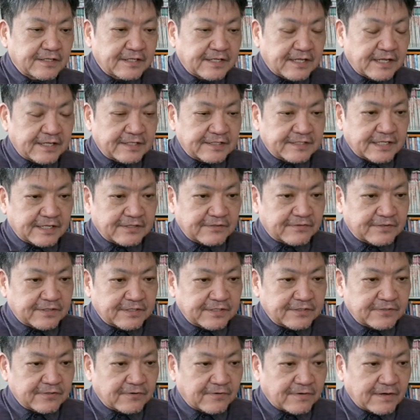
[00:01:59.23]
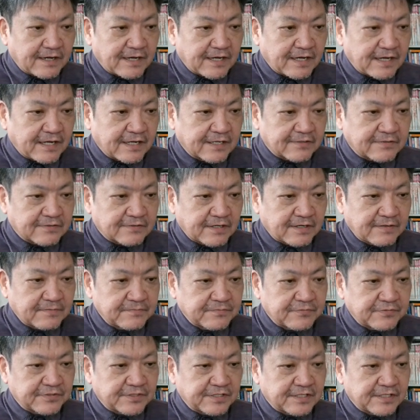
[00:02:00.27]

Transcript: 験者の起訴はトランプ